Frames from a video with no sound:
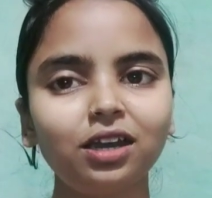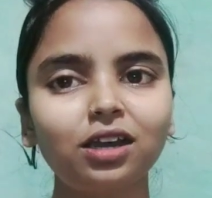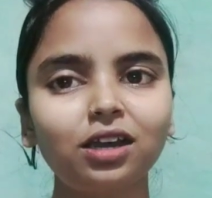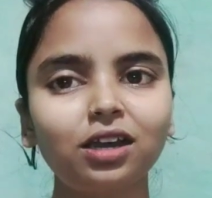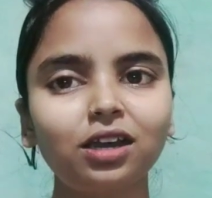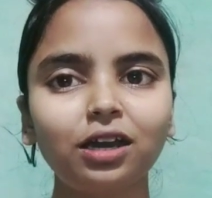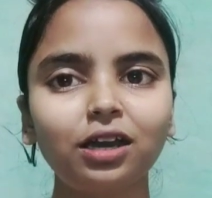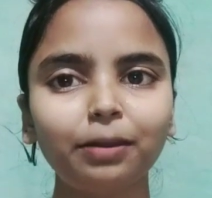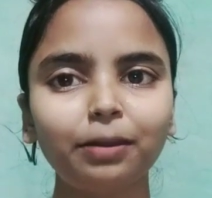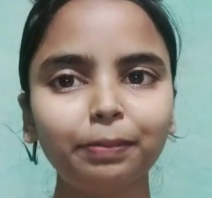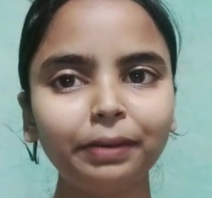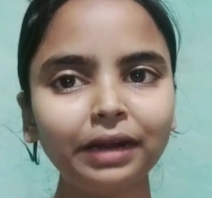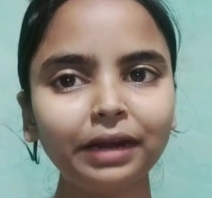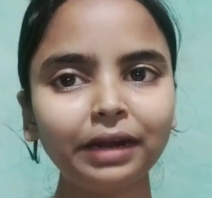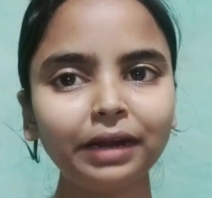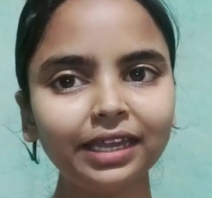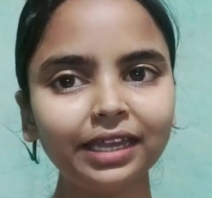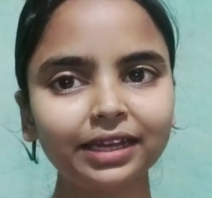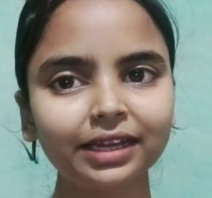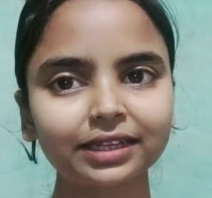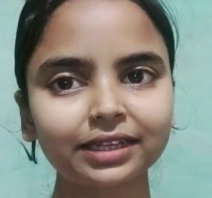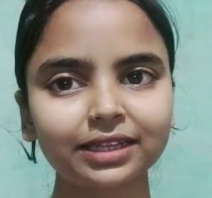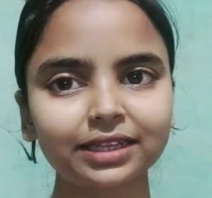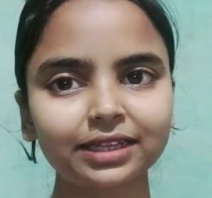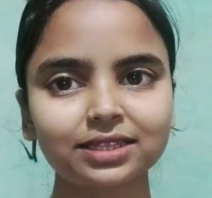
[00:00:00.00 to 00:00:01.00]
अपर लेयर
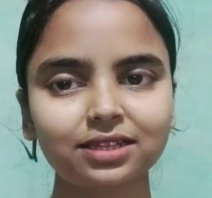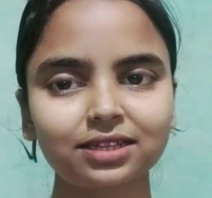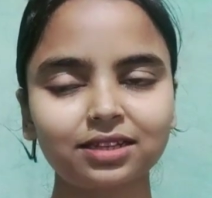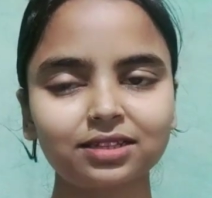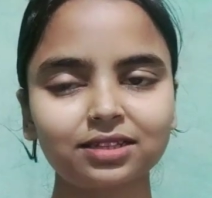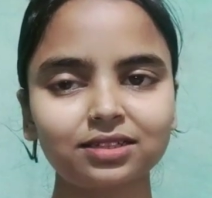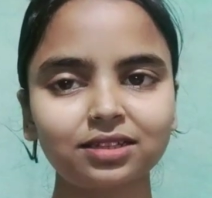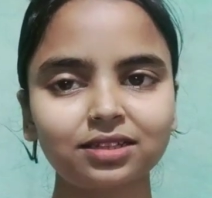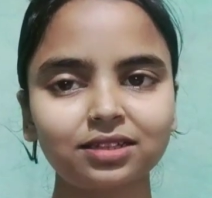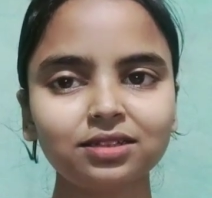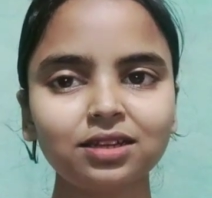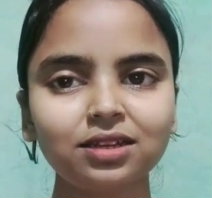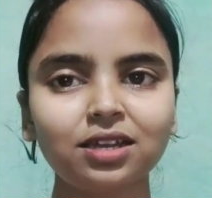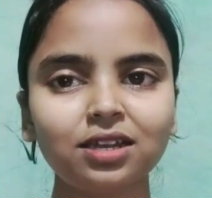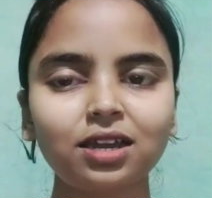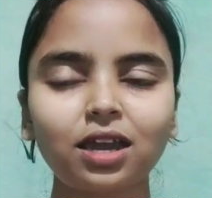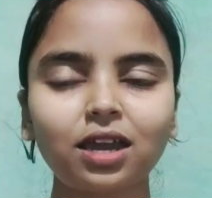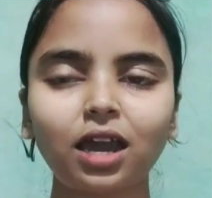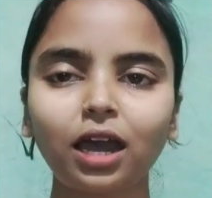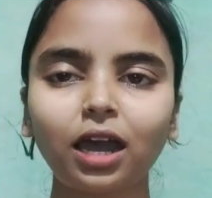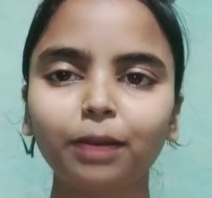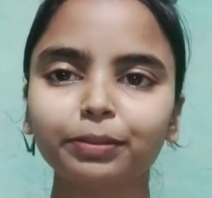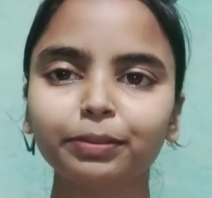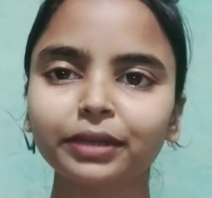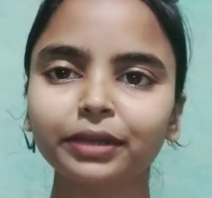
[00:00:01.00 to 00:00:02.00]
के साथ साथ
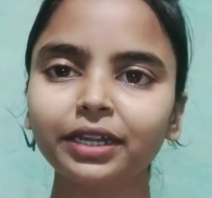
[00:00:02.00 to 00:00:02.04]
आपके